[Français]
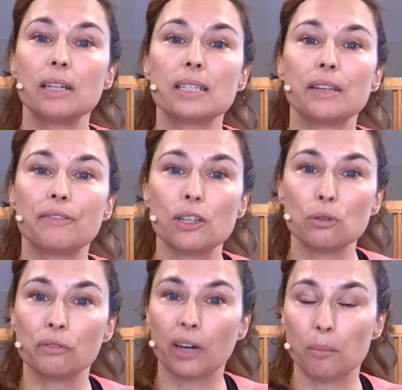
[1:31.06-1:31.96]
les effets
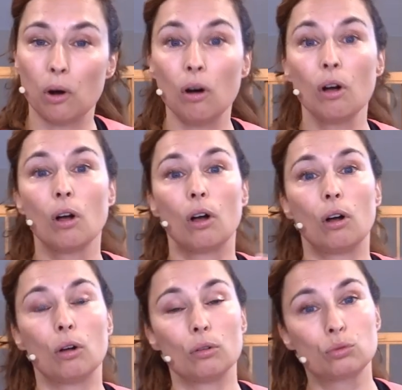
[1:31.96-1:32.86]
sont vraiment
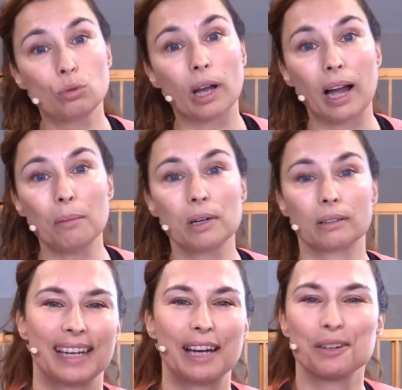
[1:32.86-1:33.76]
euh, durables.
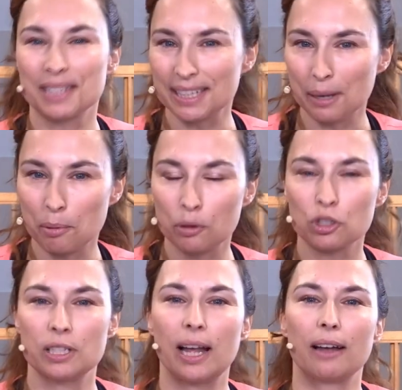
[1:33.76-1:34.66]
Alors cette
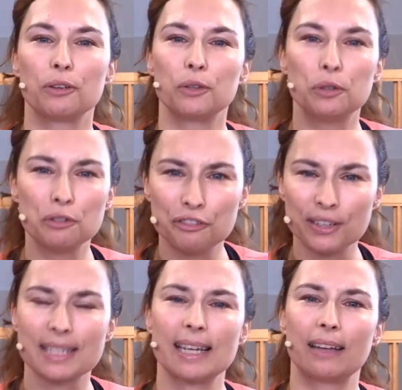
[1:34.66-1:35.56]
approche-là euh, de
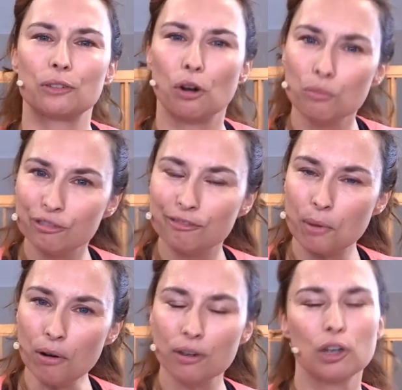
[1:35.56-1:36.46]
fascia dans le
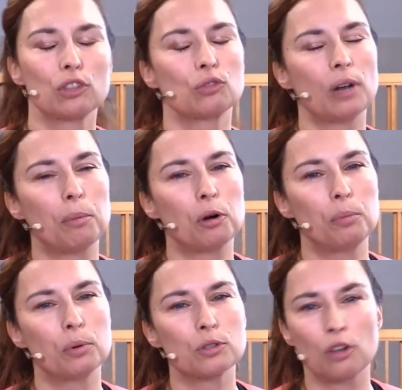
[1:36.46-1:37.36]
mouvement, je vous la
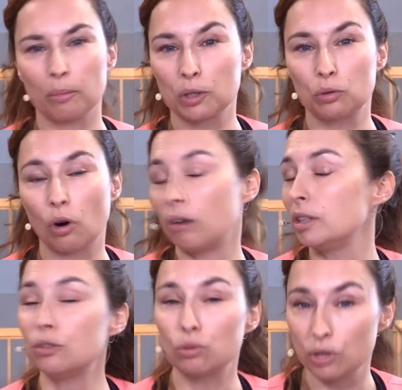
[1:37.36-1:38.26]
propose dans mes cours en
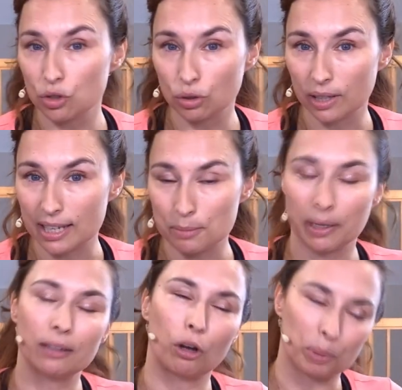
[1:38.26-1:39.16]
ligne tous les jours de la
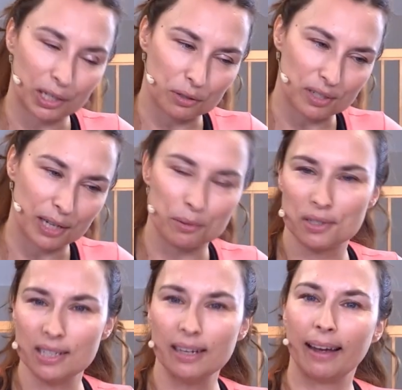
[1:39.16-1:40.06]
semaine, en présentiel
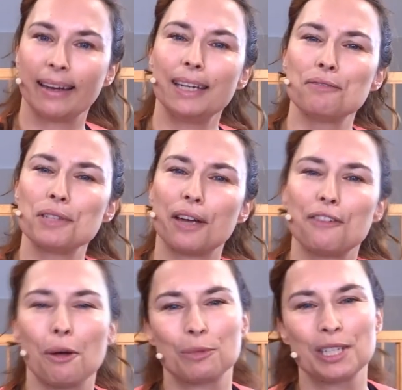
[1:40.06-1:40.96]
aussi, et vous
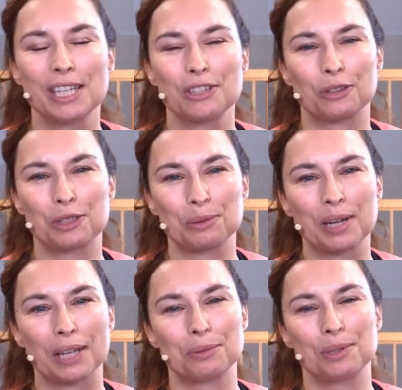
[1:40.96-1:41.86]
avez un petit échantillon
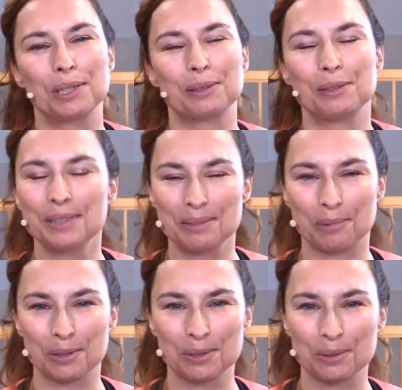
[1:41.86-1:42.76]
gratuit euh, le
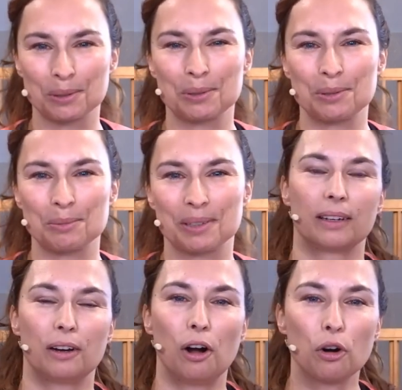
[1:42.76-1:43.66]
dimanche sur YouTube
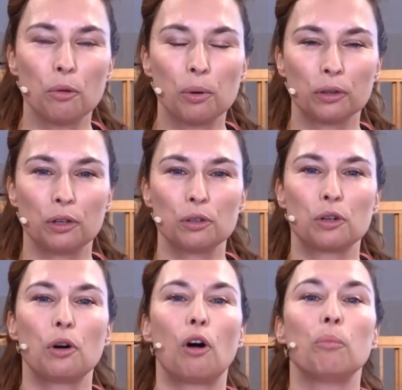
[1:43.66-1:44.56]
en comprenant le
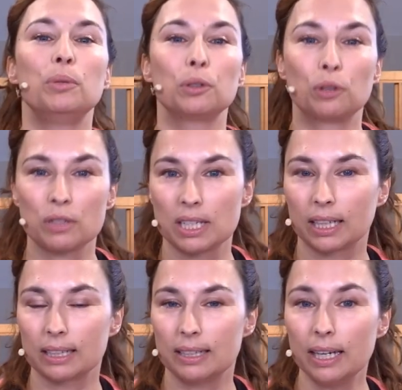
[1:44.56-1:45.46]
corps en
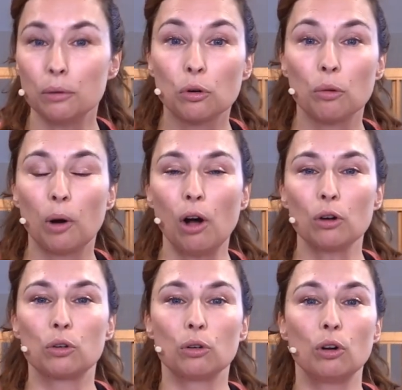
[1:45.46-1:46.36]
biotenségrité, on comprend
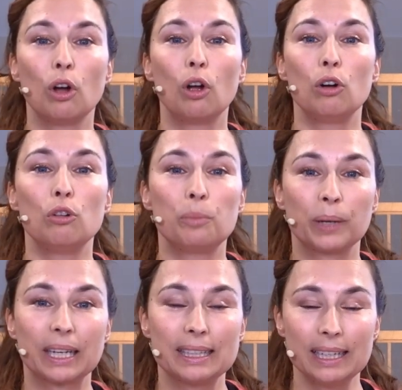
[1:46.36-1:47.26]
que le
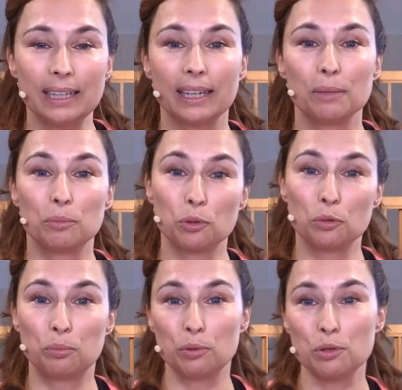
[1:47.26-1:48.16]
périnée est beaucoup
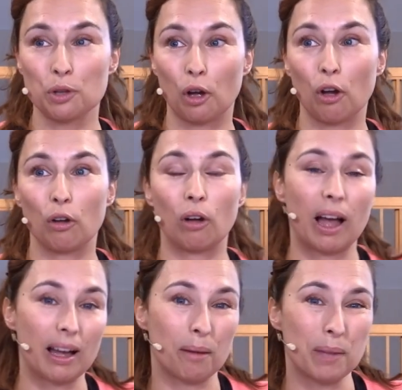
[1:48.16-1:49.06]
plus un
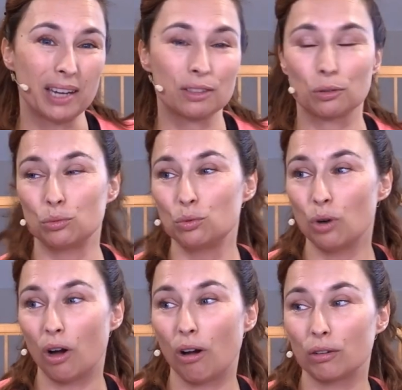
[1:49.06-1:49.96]
hamac ou
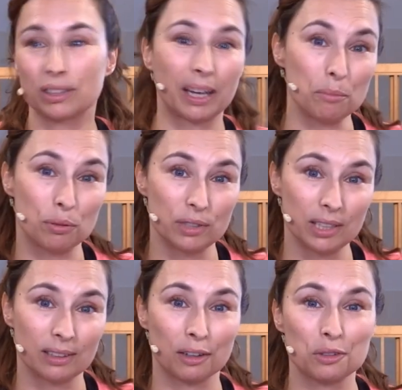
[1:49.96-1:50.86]
un
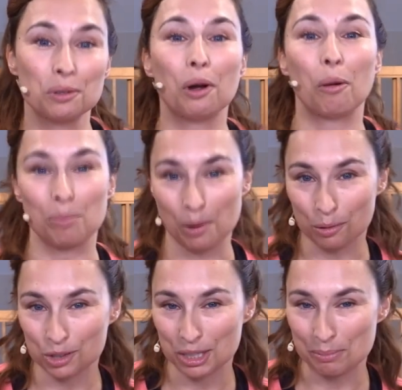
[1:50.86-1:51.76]
trampoline un
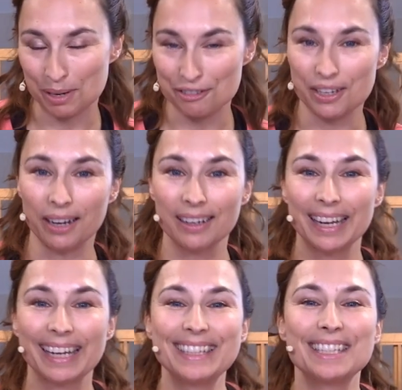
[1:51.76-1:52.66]
plancher pelvien
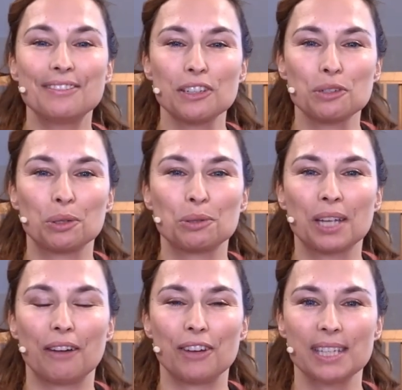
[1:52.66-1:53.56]
et qui va surtout
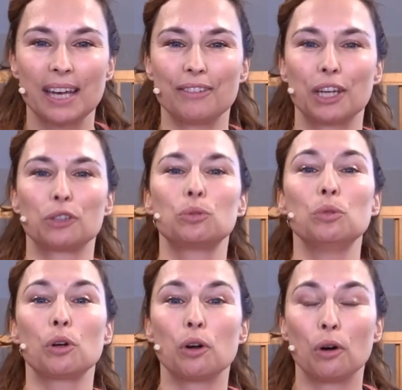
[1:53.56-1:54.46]
travailler avec tout
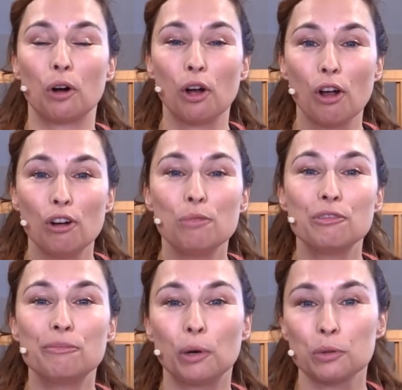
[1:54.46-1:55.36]
le corps. Le
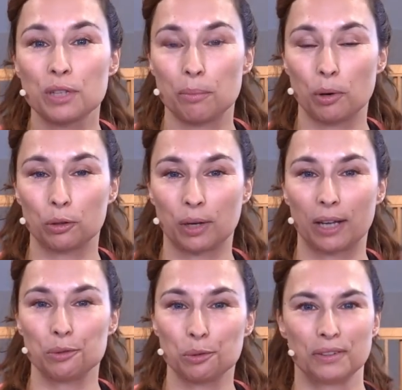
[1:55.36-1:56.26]
mouvement nous apportera
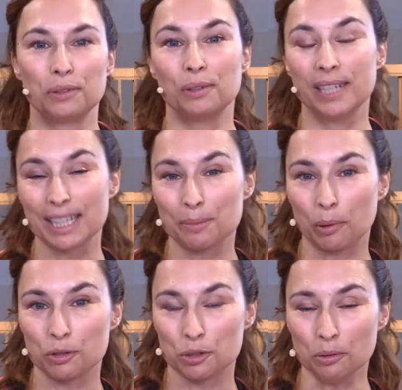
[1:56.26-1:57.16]
donc de
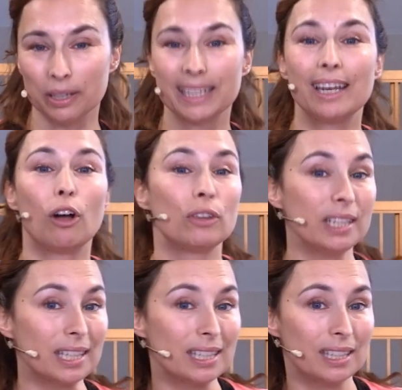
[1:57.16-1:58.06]
l'expansion et un
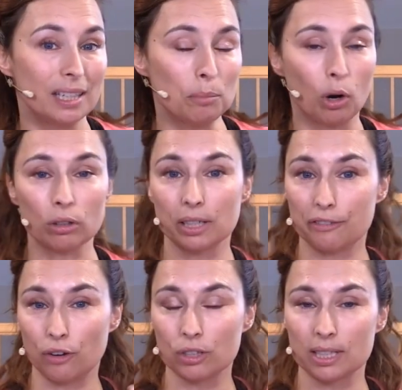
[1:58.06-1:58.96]
équilibre entre les
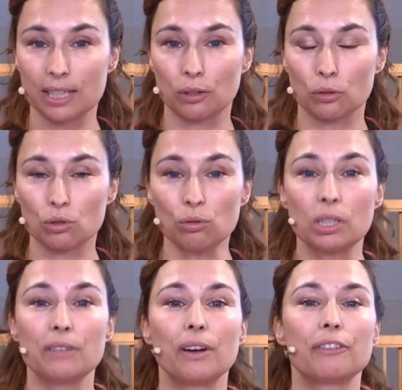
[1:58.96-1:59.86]
forces et les tensions
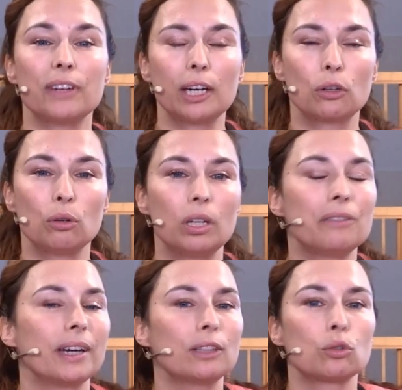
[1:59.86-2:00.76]
qui va faire qu'il
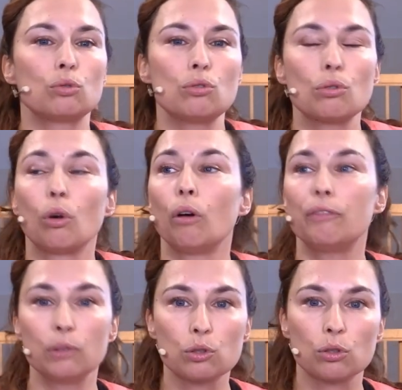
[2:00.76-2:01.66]
va être juste
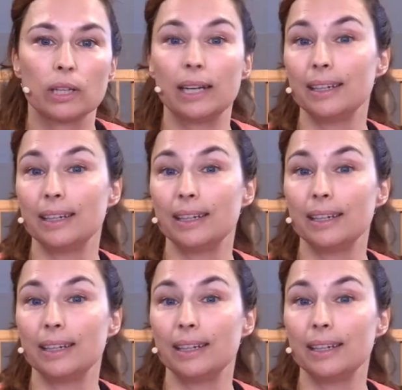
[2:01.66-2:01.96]
fonctionnel,